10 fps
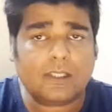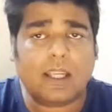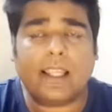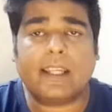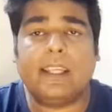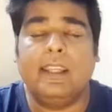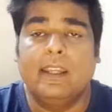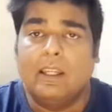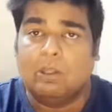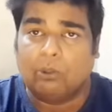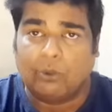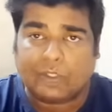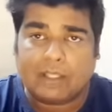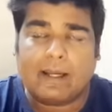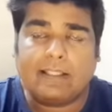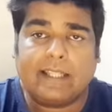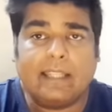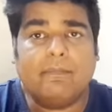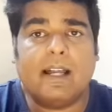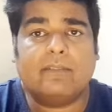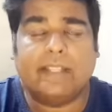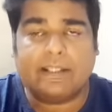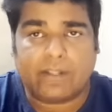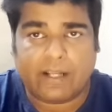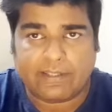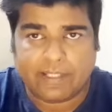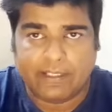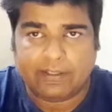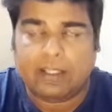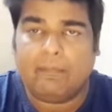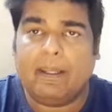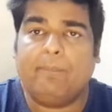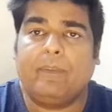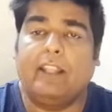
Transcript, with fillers: हालांकि उसके बाद कई बार देश की राजधानी दिल्ली में